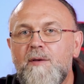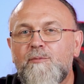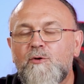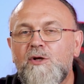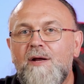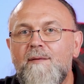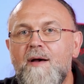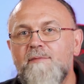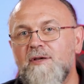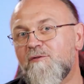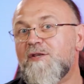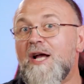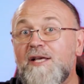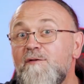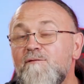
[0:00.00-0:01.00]
programami.
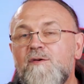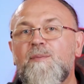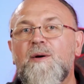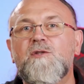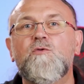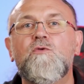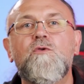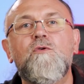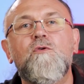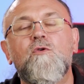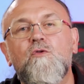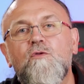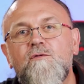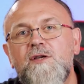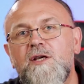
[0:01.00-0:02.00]
W takim wypadku
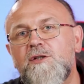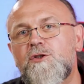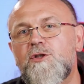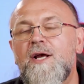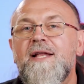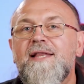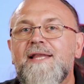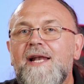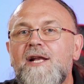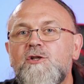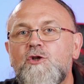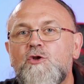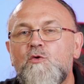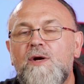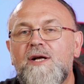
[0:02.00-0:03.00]
również
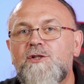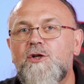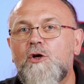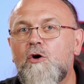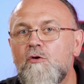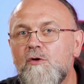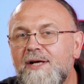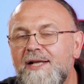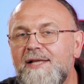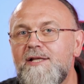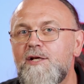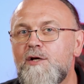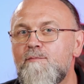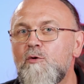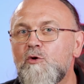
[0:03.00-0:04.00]
należy szukać
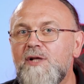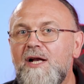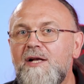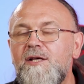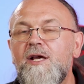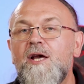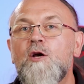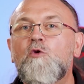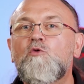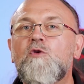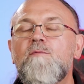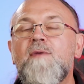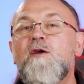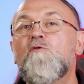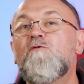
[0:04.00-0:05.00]
konkretnych modeli,
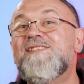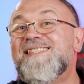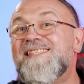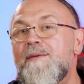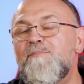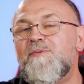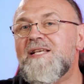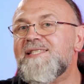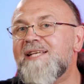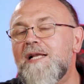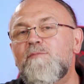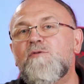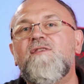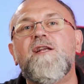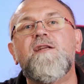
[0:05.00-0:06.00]
które mają wstępnie
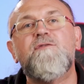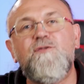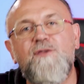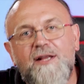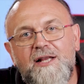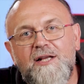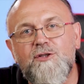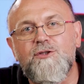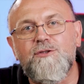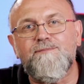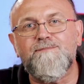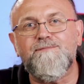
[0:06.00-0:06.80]
skalibrowany wyświetlacz.